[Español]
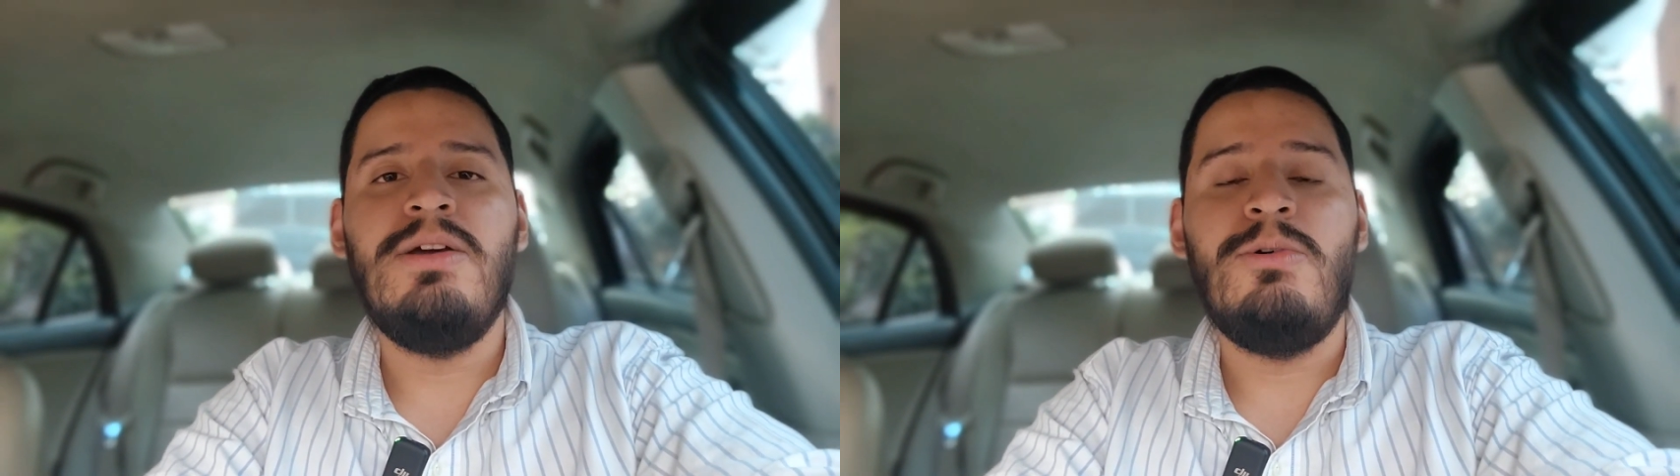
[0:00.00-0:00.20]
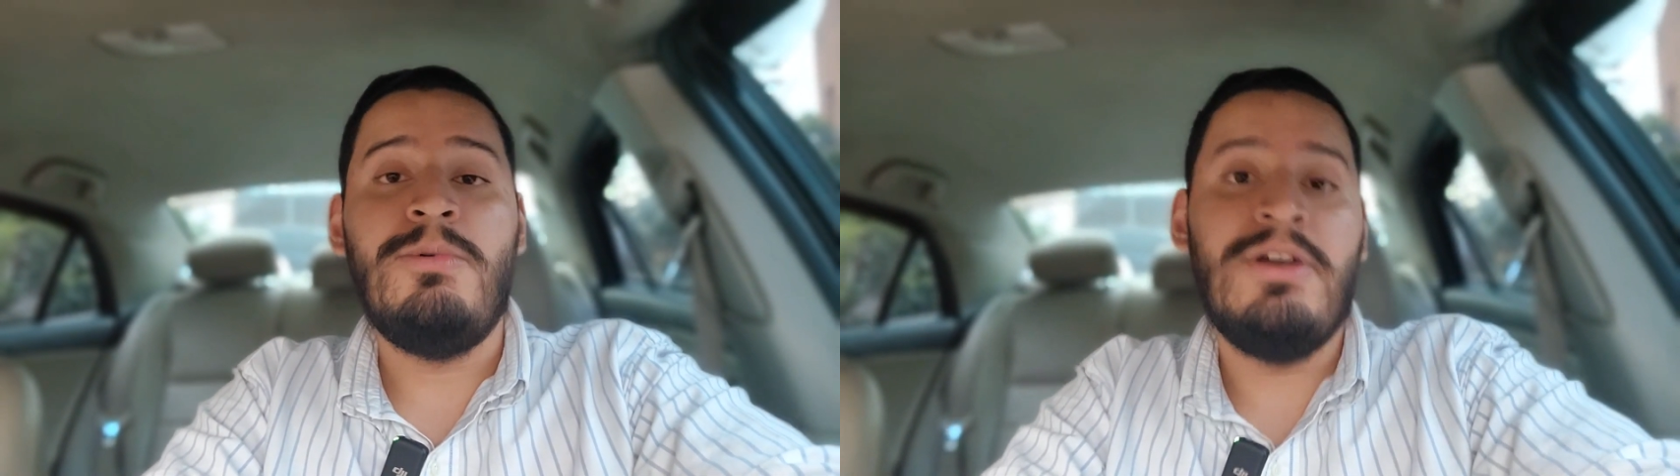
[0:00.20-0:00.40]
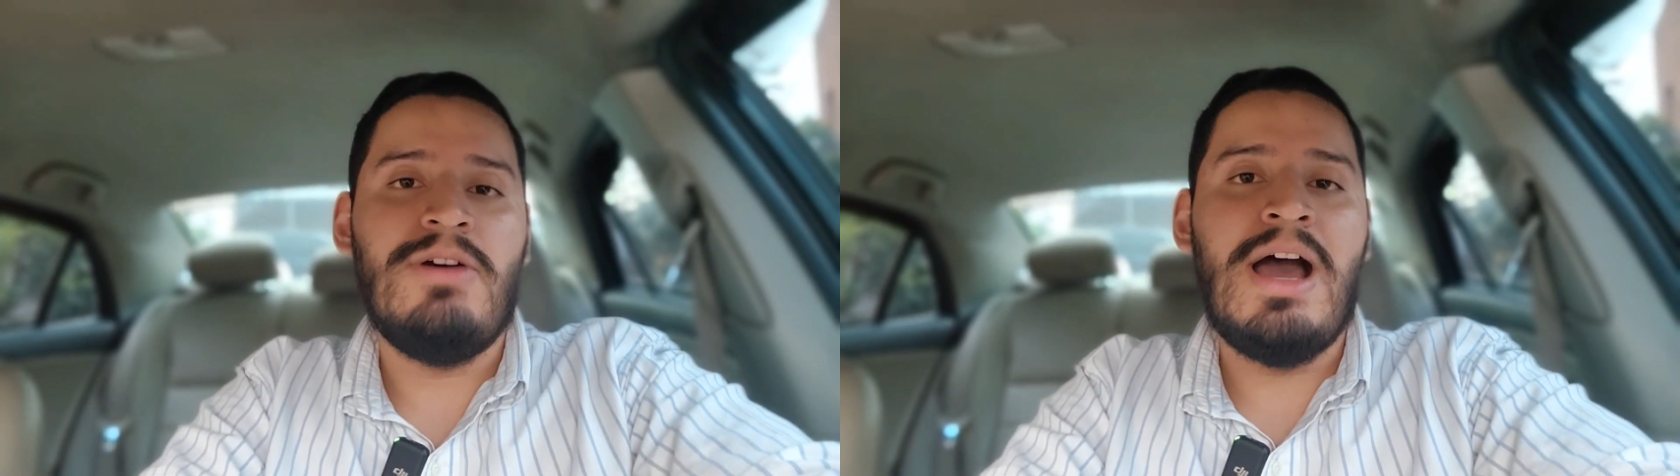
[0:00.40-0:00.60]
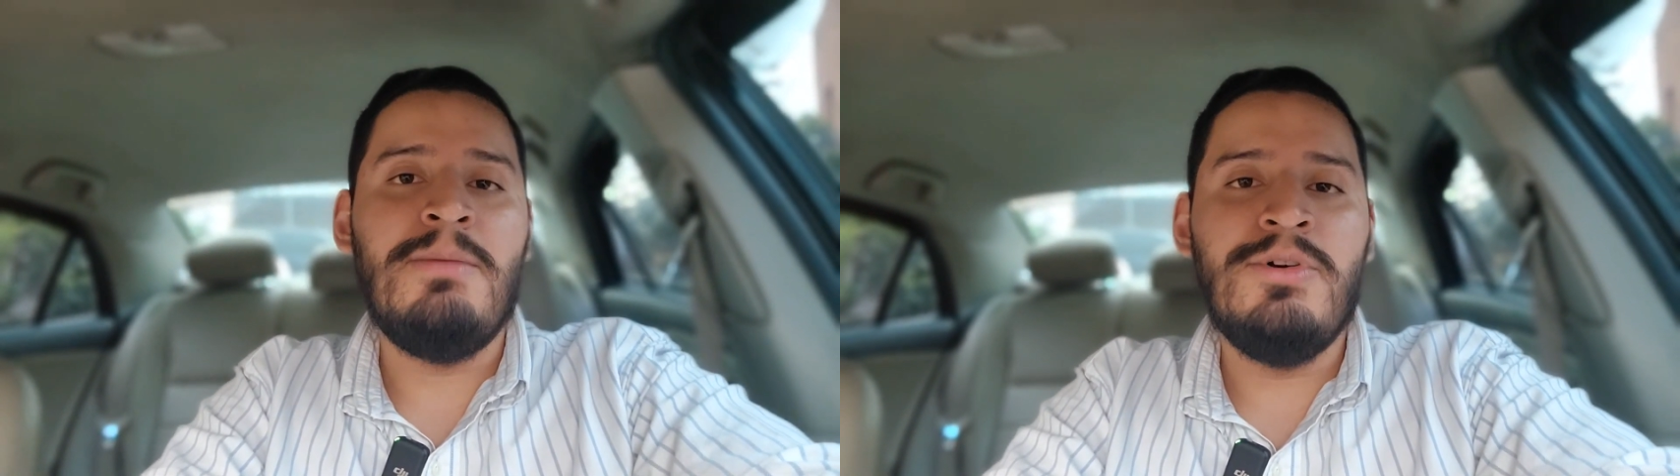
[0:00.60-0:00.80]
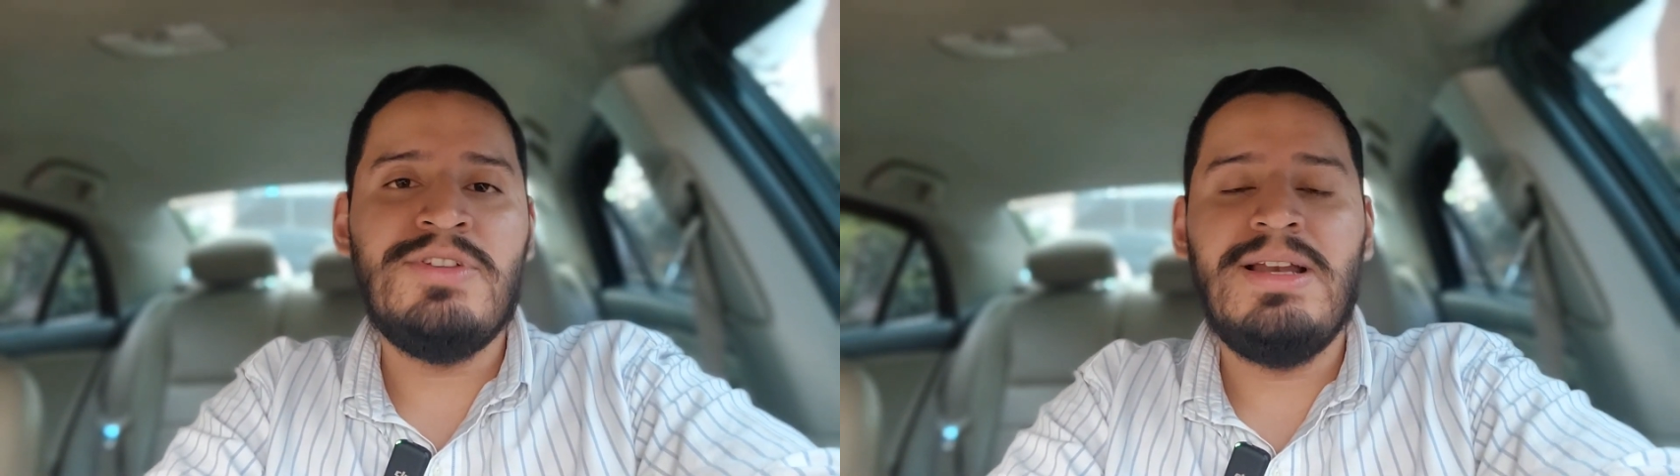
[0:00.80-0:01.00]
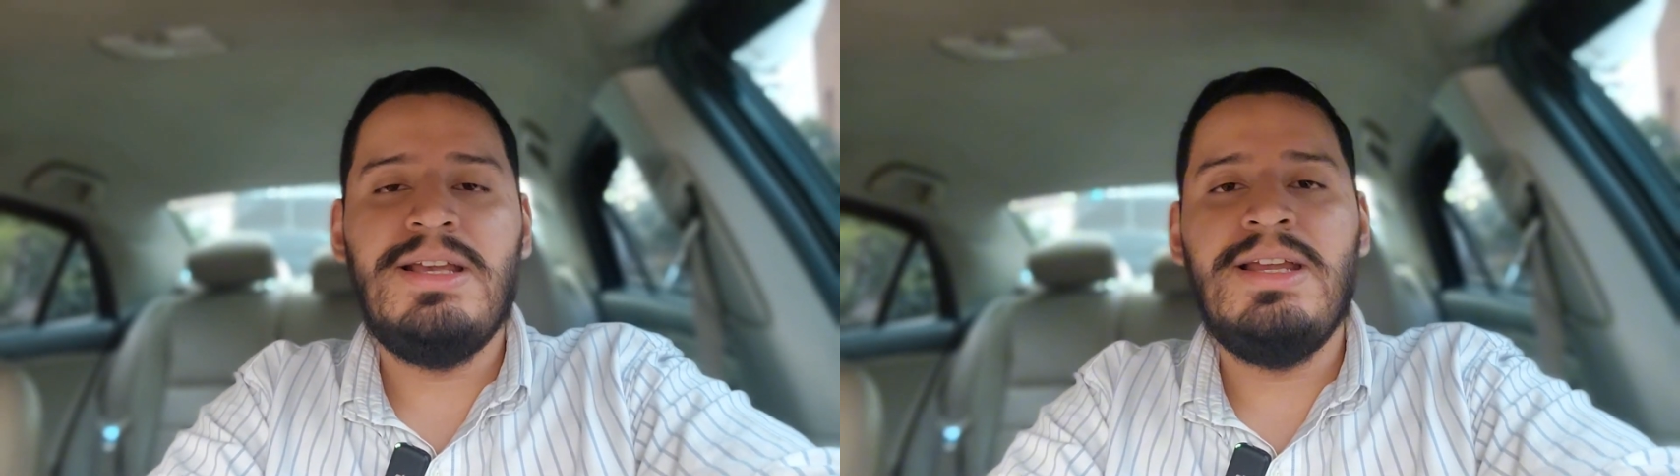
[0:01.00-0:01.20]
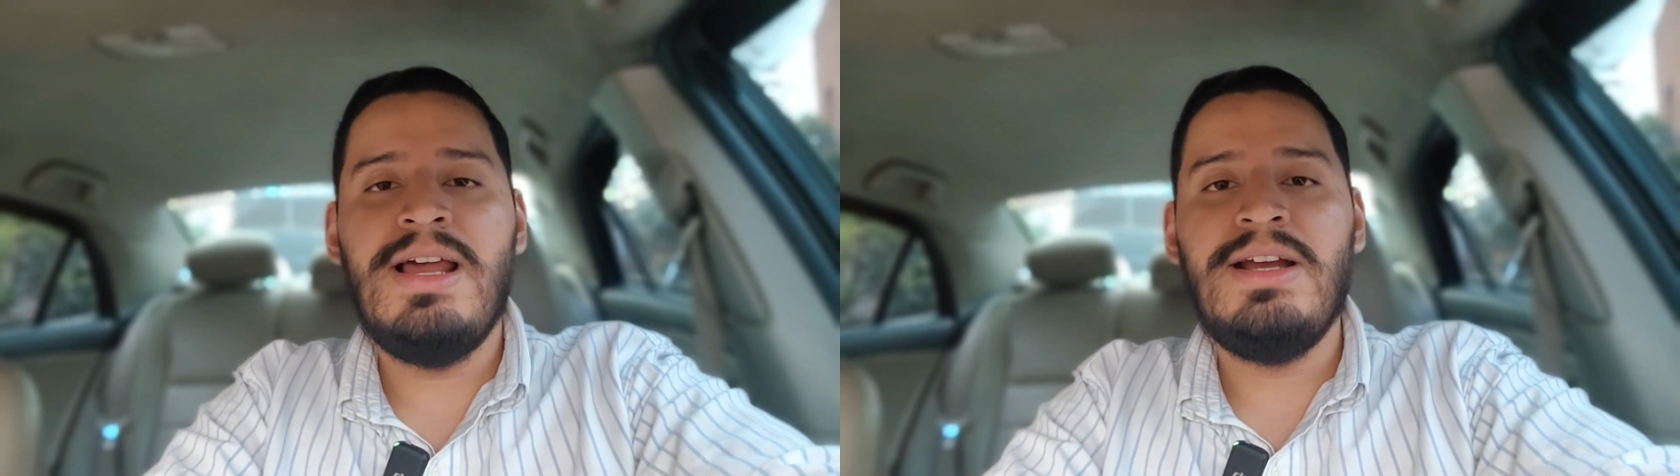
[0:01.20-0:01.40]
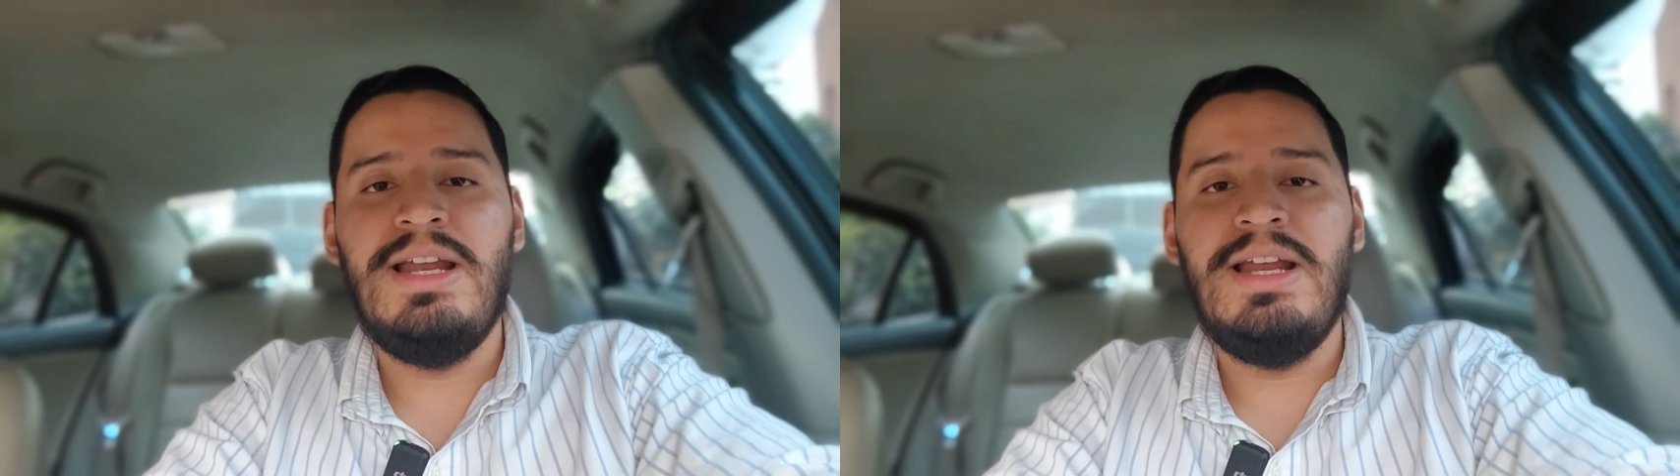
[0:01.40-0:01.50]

o bueno, ambos alquilan